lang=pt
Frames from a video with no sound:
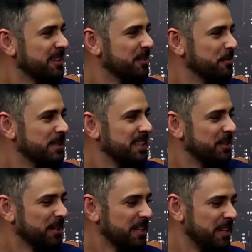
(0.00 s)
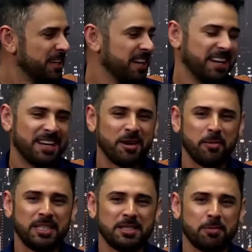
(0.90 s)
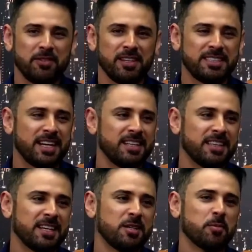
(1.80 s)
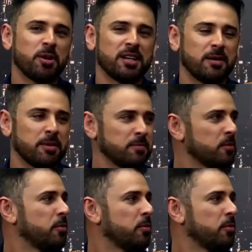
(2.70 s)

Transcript: então me sinto aqui realmente privilegiado em estar aqui no programa.